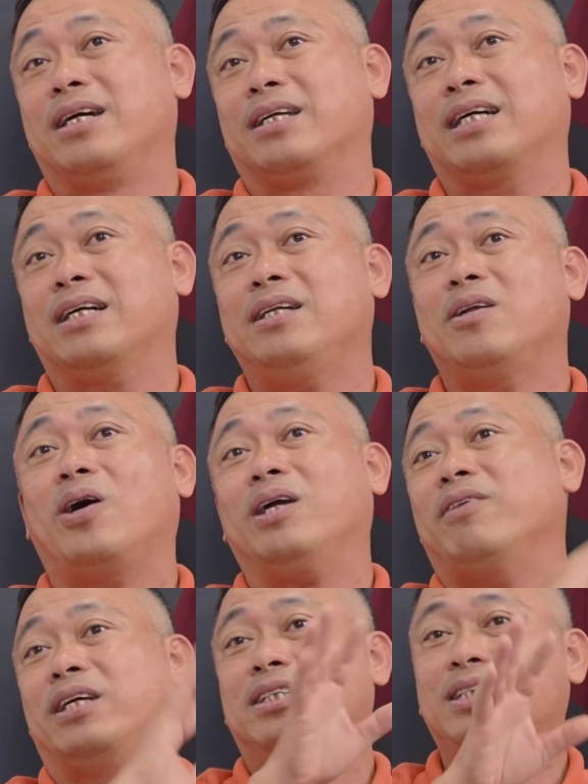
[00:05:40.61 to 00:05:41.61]
người ta cứ nói
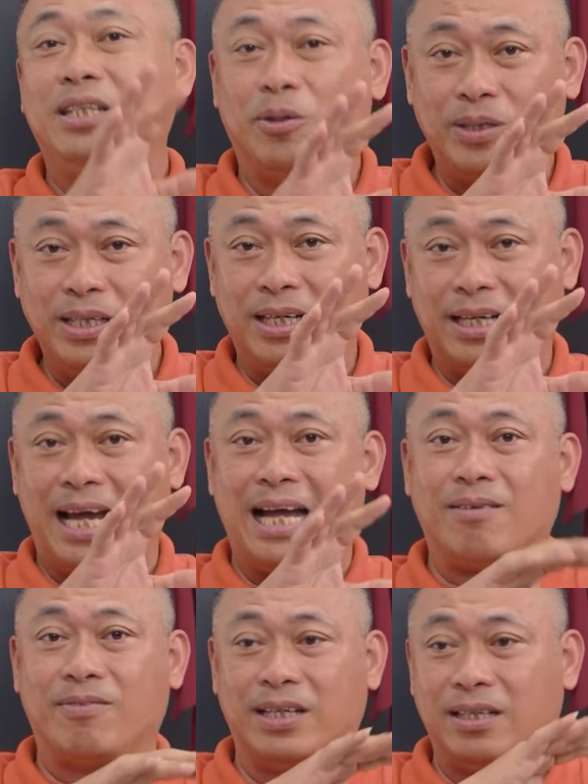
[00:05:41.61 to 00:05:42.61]
về rất nhiều những người khác,
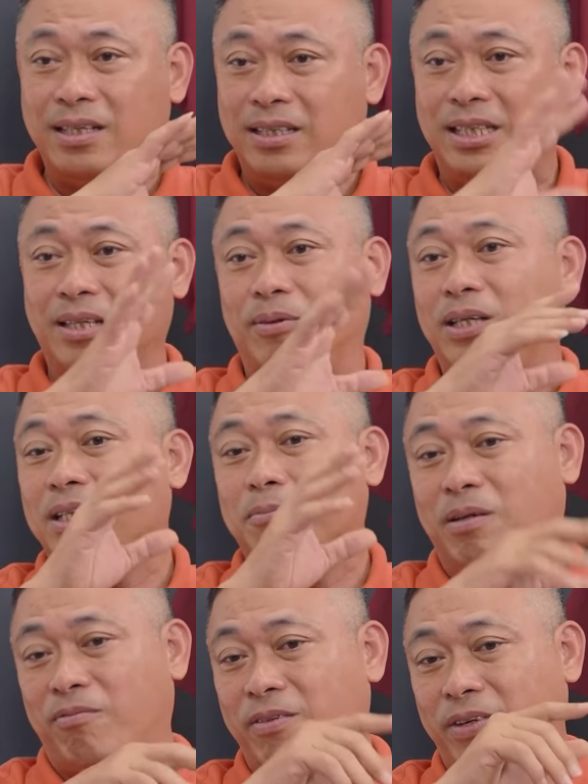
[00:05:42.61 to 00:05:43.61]
về những cái danh hiệu lớn, nhưng
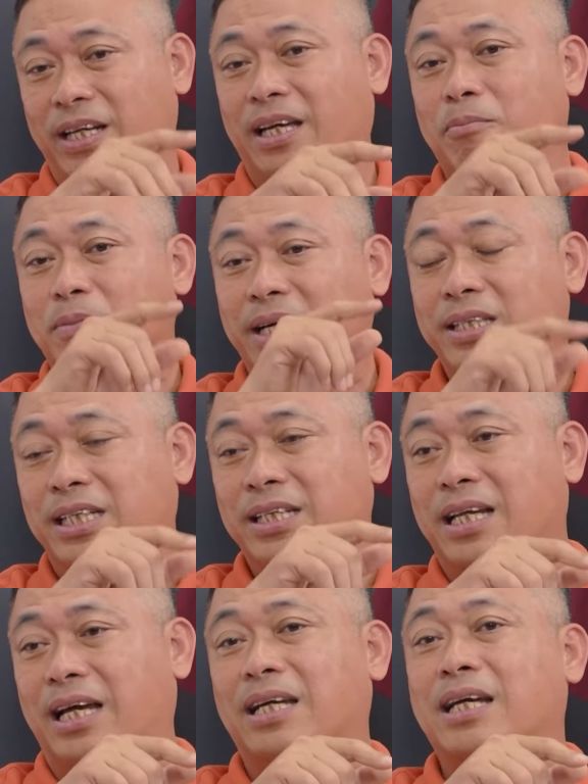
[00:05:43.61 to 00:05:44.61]
mà Valverde mới
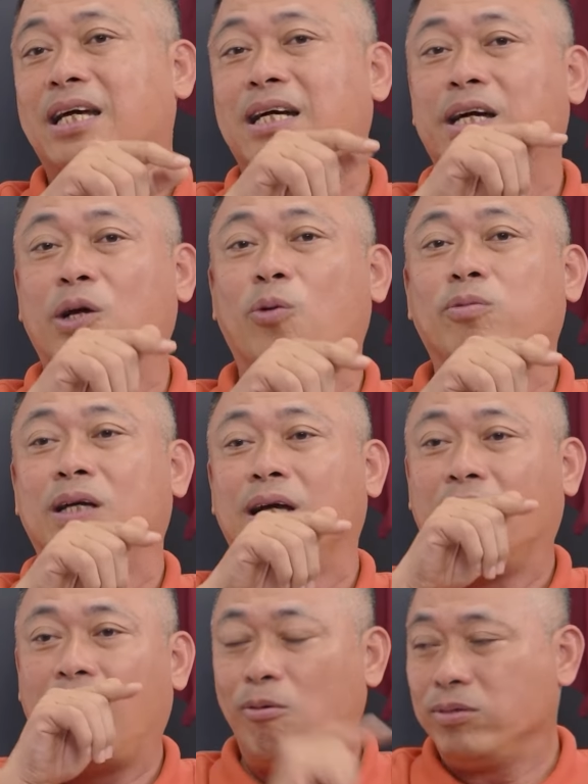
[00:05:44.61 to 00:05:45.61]
chính là người hùng
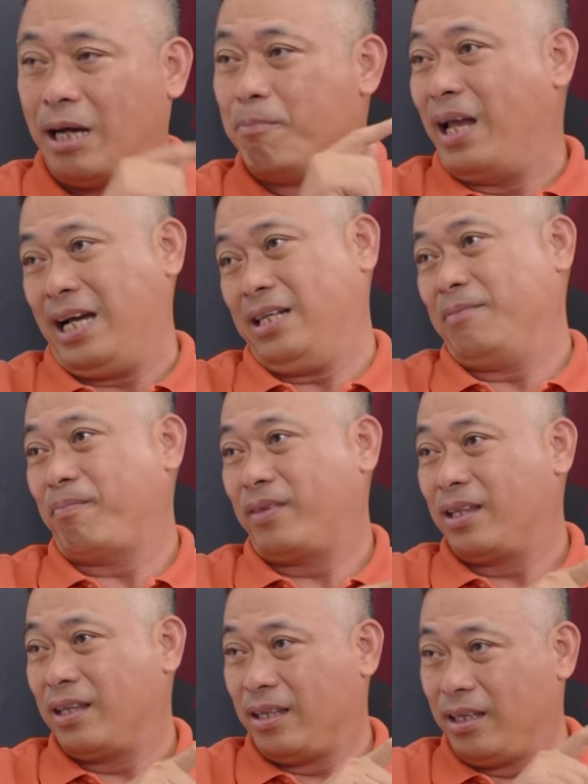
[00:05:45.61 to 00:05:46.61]
không thầm lặng,
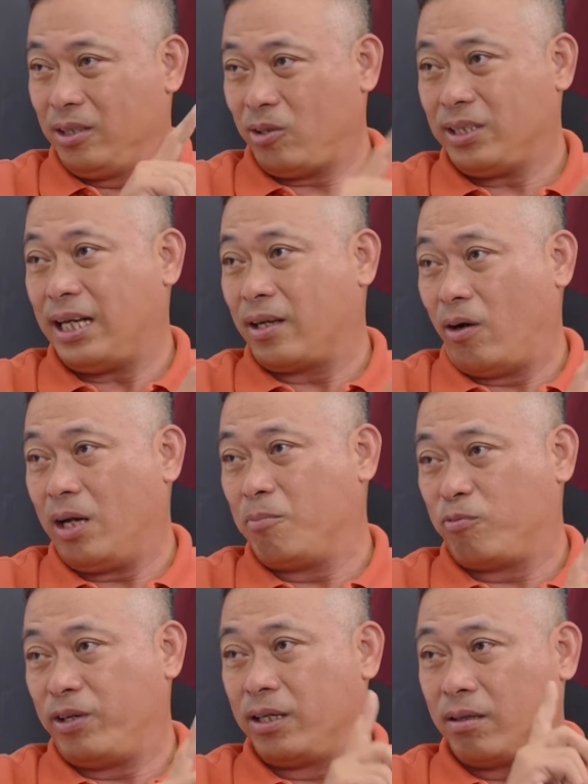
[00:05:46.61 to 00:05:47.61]
nhưng rõ ràng đó là
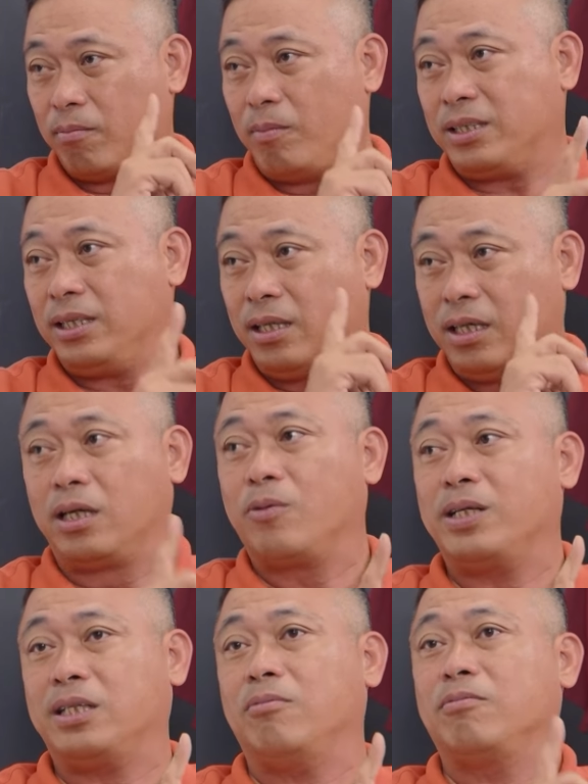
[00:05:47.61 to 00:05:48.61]
một phần mất sức cực
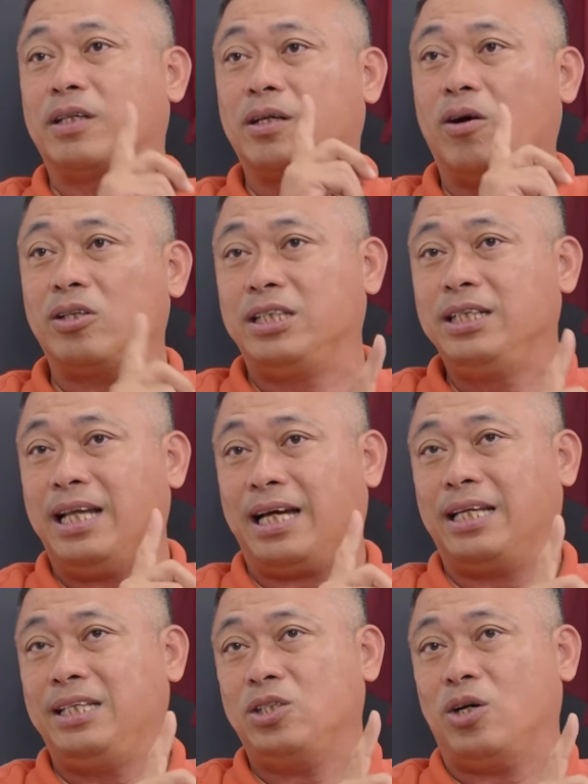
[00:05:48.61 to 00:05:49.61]
quan trọng. Và đó chính là
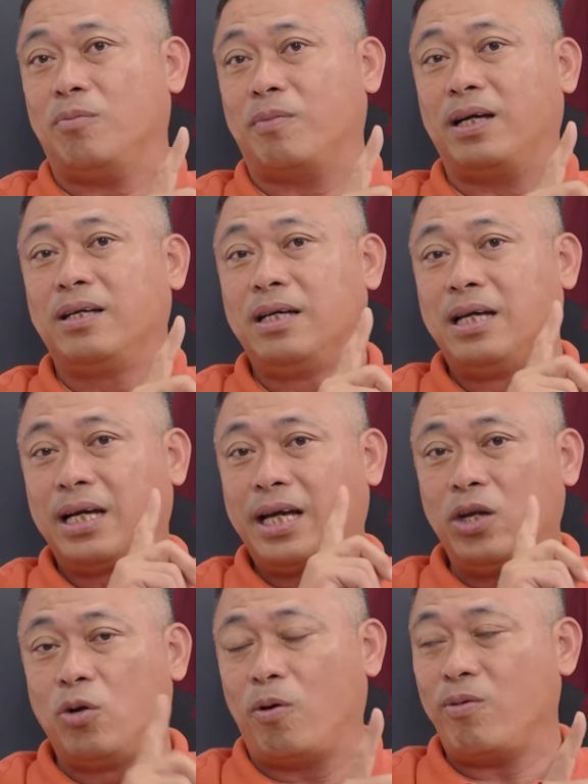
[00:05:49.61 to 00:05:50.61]
cái lý do mà
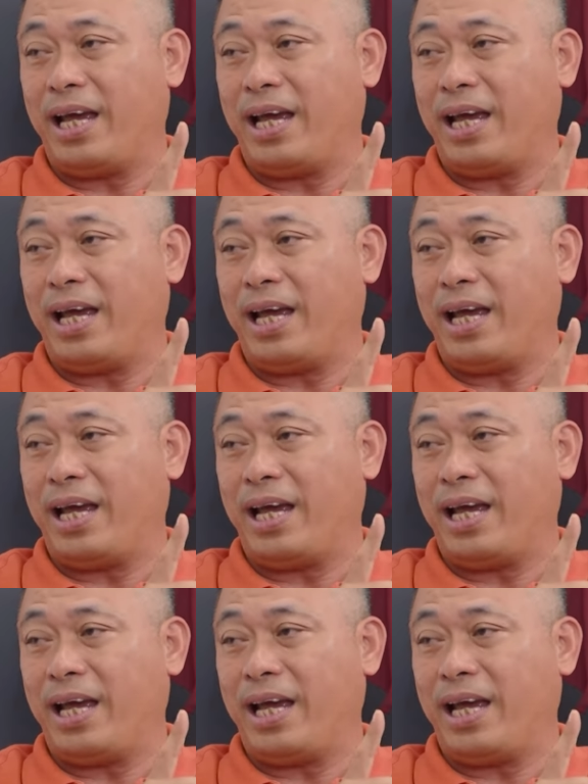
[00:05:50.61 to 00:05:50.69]
cái đội bóng